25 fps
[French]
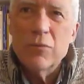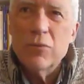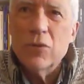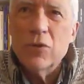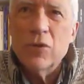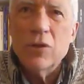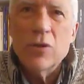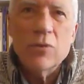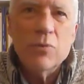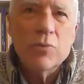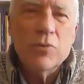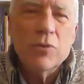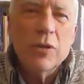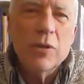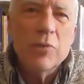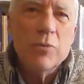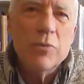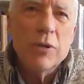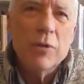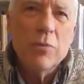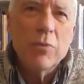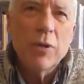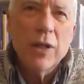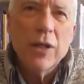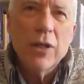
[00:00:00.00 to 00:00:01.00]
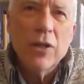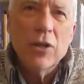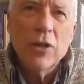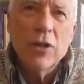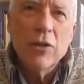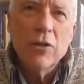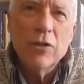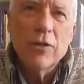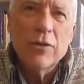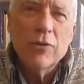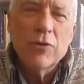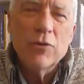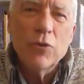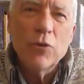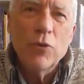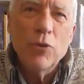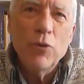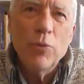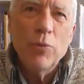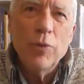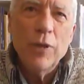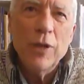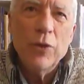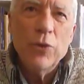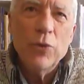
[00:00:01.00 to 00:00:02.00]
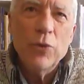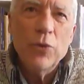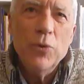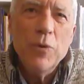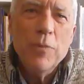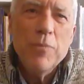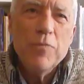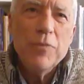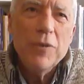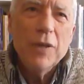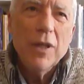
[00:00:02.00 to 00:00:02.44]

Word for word: des petites bricoles euh, sur le plateau.